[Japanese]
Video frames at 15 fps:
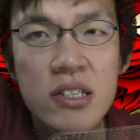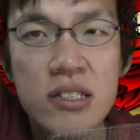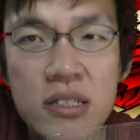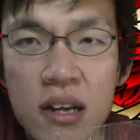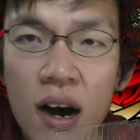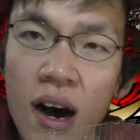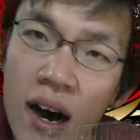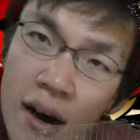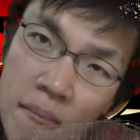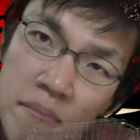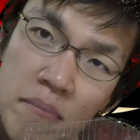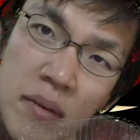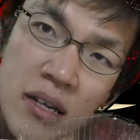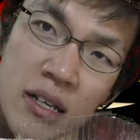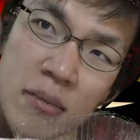きってあ
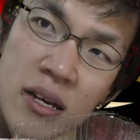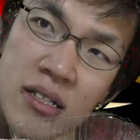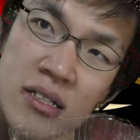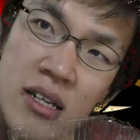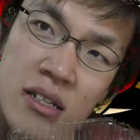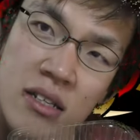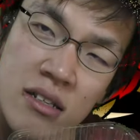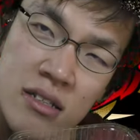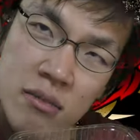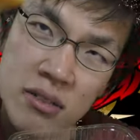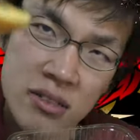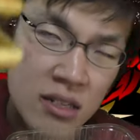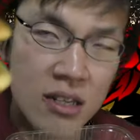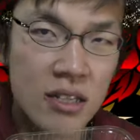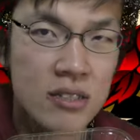んまりイメージない気がしま
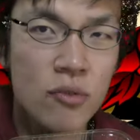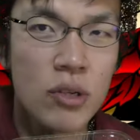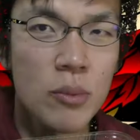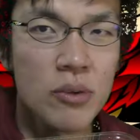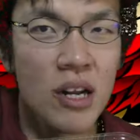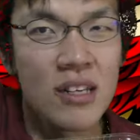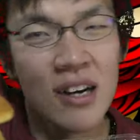すね。いや、そうでもない